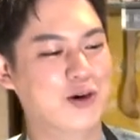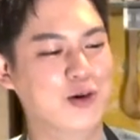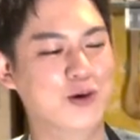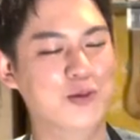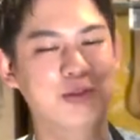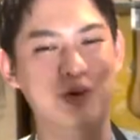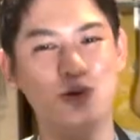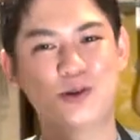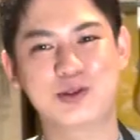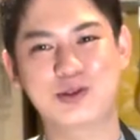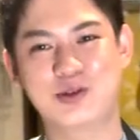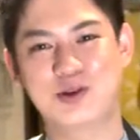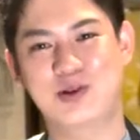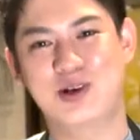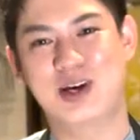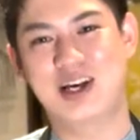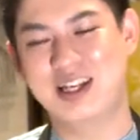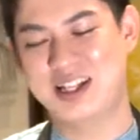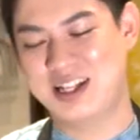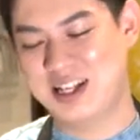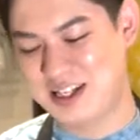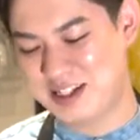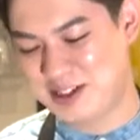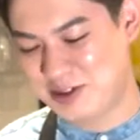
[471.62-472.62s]
重く捉
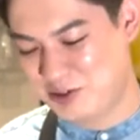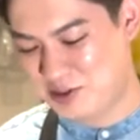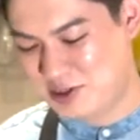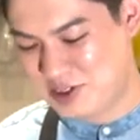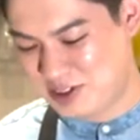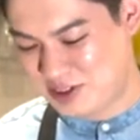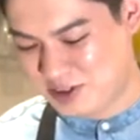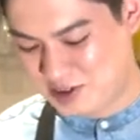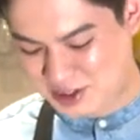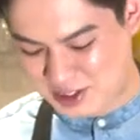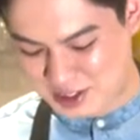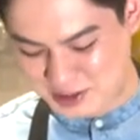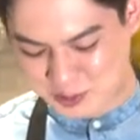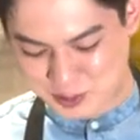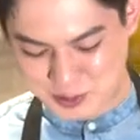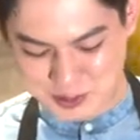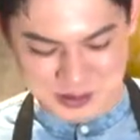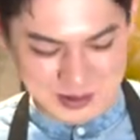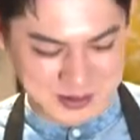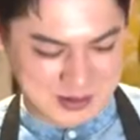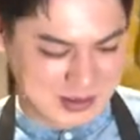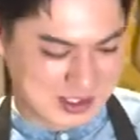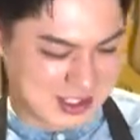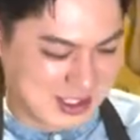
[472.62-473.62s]
えないでほしくて、
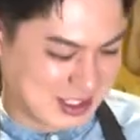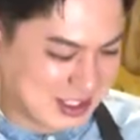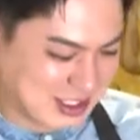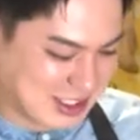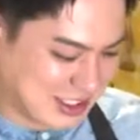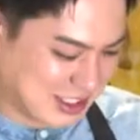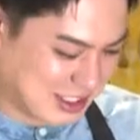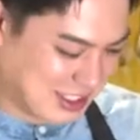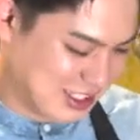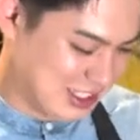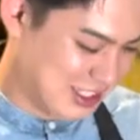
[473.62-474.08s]
僕の中で。